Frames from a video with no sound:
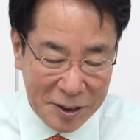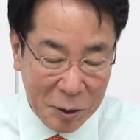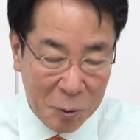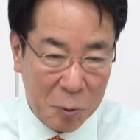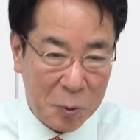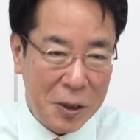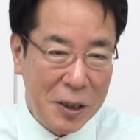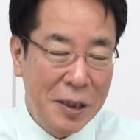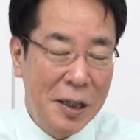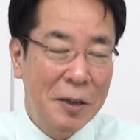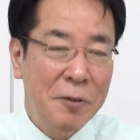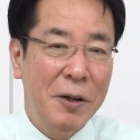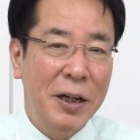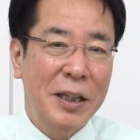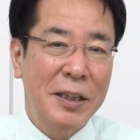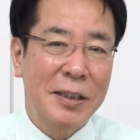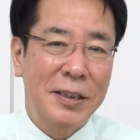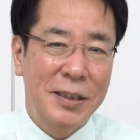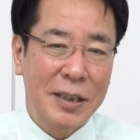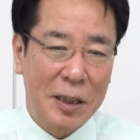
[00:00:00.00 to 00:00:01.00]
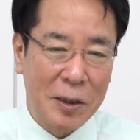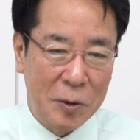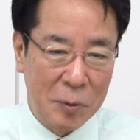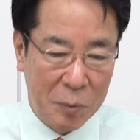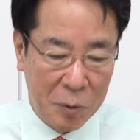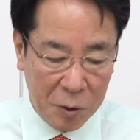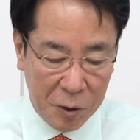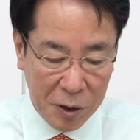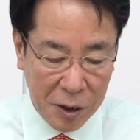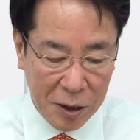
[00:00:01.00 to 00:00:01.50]
そこに入れるわけですけれど
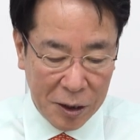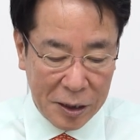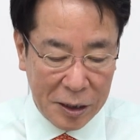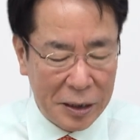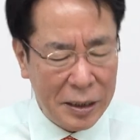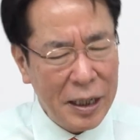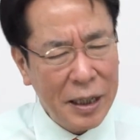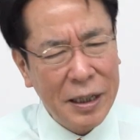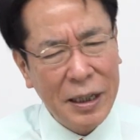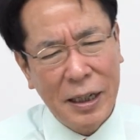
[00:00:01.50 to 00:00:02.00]
も入れ